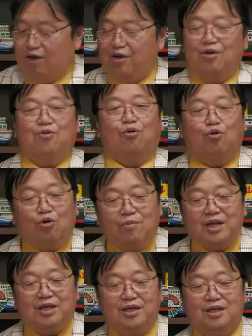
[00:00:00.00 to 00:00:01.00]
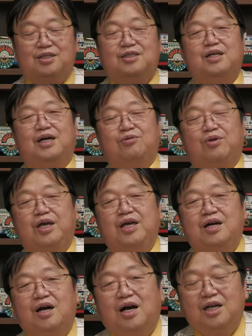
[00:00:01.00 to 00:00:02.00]
えー、ここまでですねあの
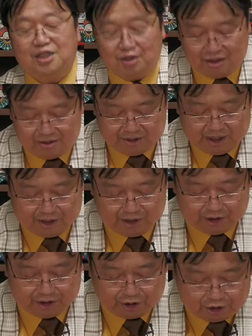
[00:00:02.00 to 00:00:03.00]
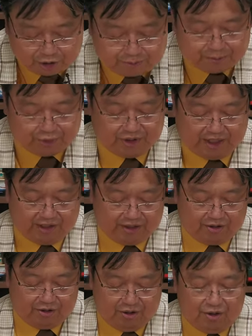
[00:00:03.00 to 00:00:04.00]
映画開始からですねじゅっぷんなんで
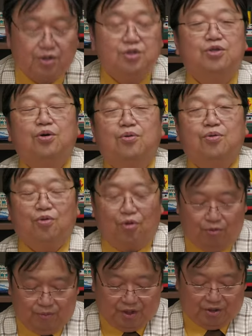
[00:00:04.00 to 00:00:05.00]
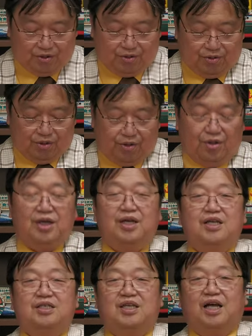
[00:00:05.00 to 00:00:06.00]
すよ。超高密度の
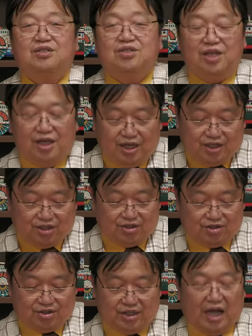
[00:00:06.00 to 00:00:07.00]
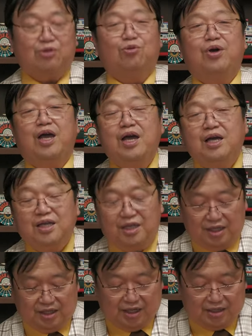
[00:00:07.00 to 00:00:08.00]
撮影技術、あと演
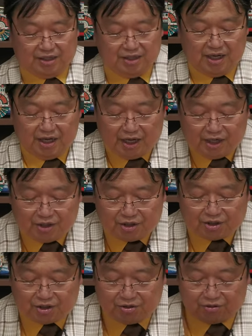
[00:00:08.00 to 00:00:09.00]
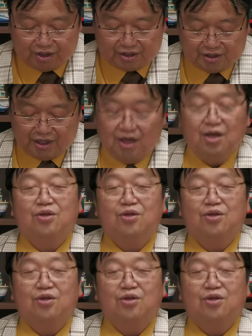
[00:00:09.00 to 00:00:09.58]
技ですね、演出のですね